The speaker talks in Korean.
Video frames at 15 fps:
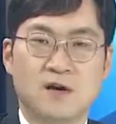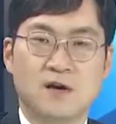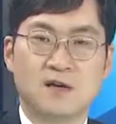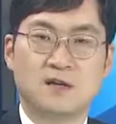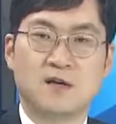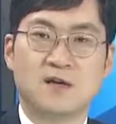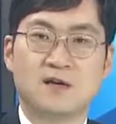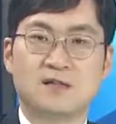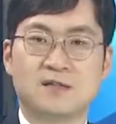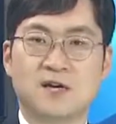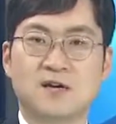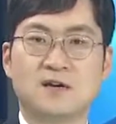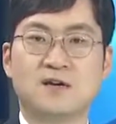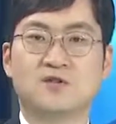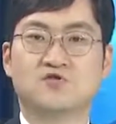이때 이
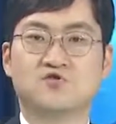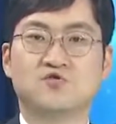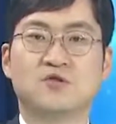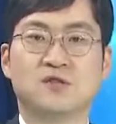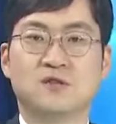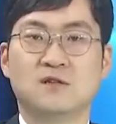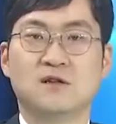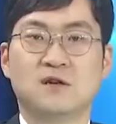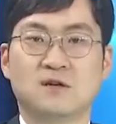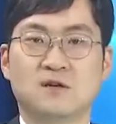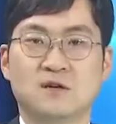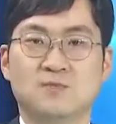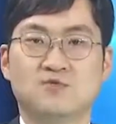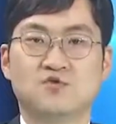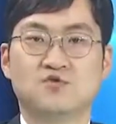차량의 주인, 그
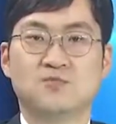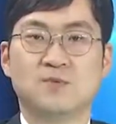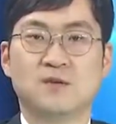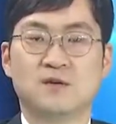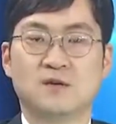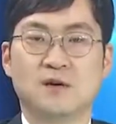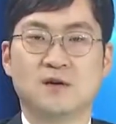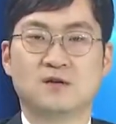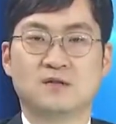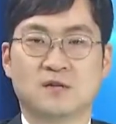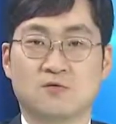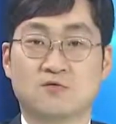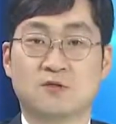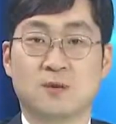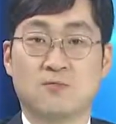입주민의 그
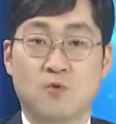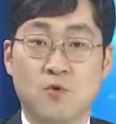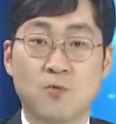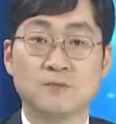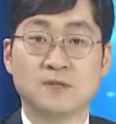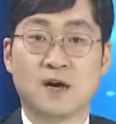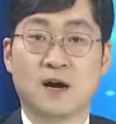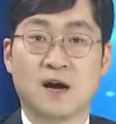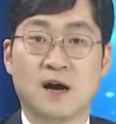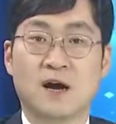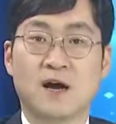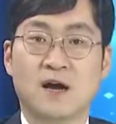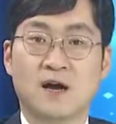자동차 보험사가